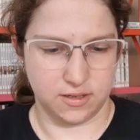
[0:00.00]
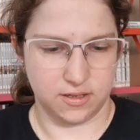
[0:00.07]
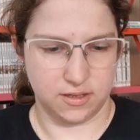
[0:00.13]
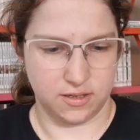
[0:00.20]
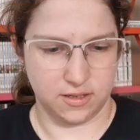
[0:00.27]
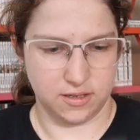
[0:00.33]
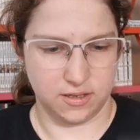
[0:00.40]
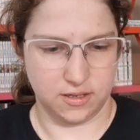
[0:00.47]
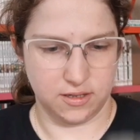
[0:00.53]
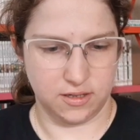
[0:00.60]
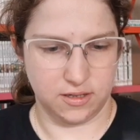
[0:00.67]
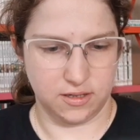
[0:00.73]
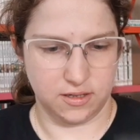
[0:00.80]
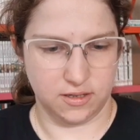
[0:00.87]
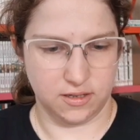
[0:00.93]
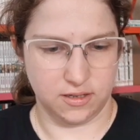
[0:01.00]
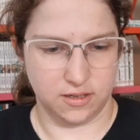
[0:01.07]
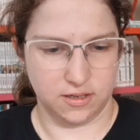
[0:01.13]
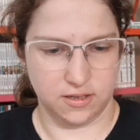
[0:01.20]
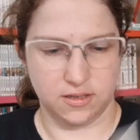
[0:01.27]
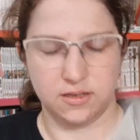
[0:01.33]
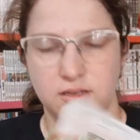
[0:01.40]

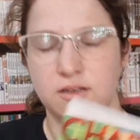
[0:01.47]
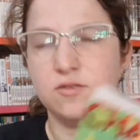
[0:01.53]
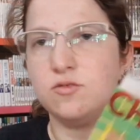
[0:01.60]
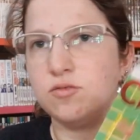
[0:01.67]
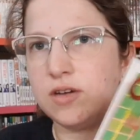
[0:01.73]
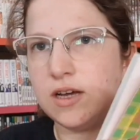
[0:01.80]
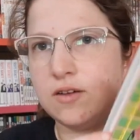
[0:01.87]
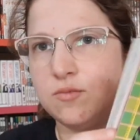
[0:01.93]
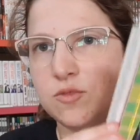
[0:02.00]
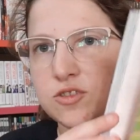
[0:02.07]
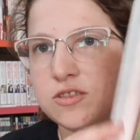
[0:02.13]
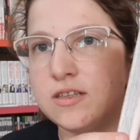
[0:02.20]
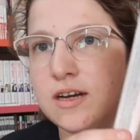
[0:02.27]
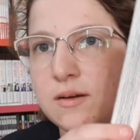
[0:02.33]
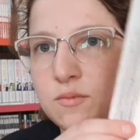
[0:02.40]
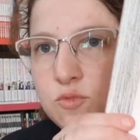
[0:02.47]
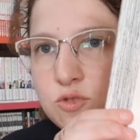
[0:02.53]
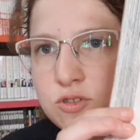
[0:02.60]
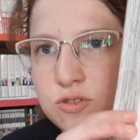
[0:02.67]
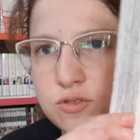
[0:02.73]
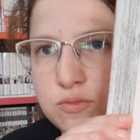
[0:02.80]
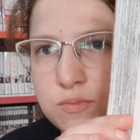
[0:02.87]
Aqui. Eu não quero mostrar
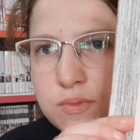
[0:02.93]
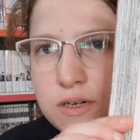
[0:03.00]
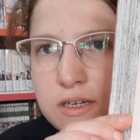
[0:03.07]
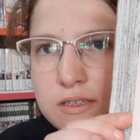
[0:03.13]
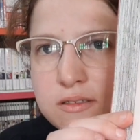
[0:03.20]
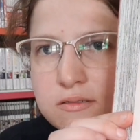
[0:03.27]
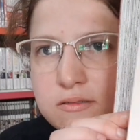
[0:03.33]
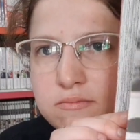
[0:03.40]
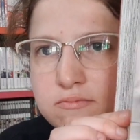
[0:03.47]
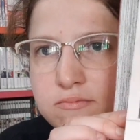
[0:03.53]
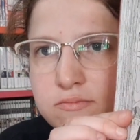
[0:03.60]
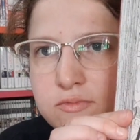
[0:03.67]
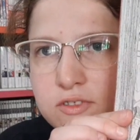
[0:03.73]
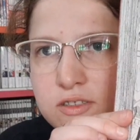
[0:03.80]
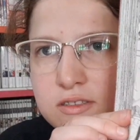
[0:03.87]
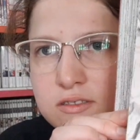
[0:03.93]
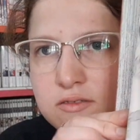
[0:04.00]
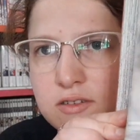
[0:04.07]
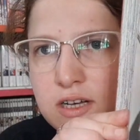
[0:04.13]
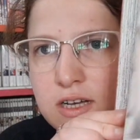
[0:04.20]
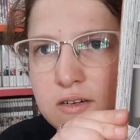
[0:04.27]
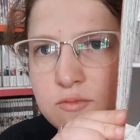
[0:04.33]
muito para vocês
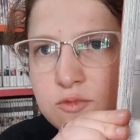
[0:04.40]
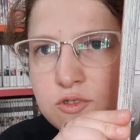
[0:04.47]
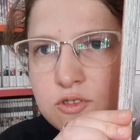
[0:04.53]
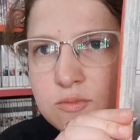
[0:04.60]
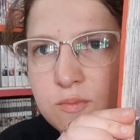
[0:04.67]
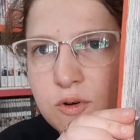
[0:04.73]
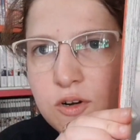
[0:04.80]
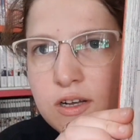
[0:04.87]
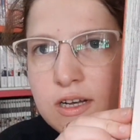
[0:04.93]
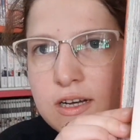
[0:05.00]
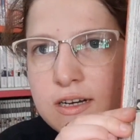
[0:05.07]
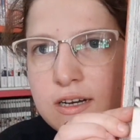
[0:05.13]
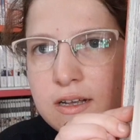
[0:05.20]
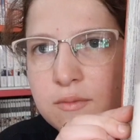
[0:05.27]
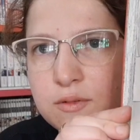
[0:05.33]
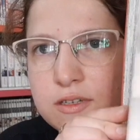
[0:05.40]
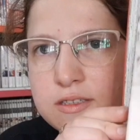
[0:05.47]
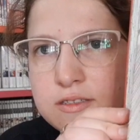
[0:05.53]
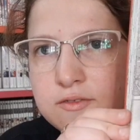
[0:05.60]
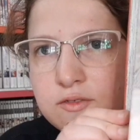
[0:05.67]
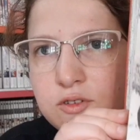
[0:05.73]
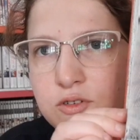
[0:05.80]
não ganharem muito spoiler, né? Porque
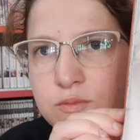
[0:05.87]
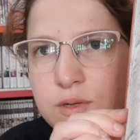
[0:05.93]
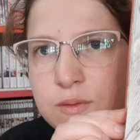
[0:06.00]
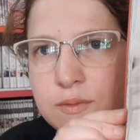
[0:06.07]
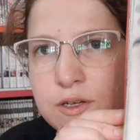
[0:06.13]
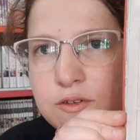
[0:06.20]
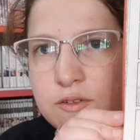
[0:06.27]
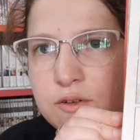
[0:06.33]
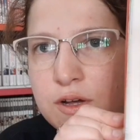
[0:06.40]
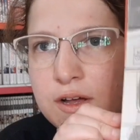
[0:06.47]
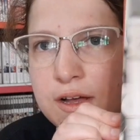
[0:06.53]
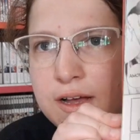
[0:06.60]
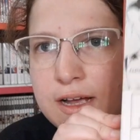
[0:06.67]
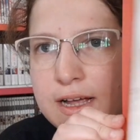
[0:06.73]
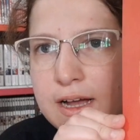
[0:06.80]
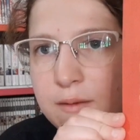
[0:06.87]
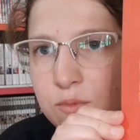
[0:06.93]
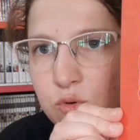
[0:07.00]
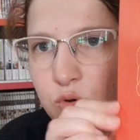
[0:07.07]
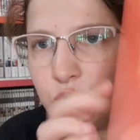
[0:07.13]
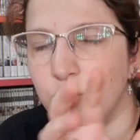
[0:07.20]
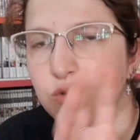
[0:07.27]
esse volume é meio
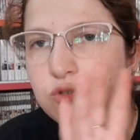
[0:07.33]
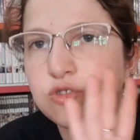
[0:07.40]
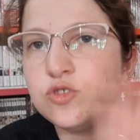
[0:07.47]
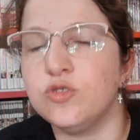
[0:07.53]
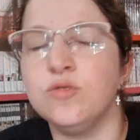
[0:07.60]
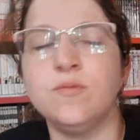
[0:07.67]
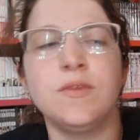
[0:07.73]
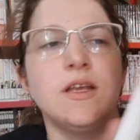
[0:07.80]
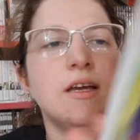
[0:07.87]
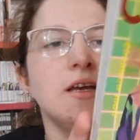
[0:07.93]
cabuloso.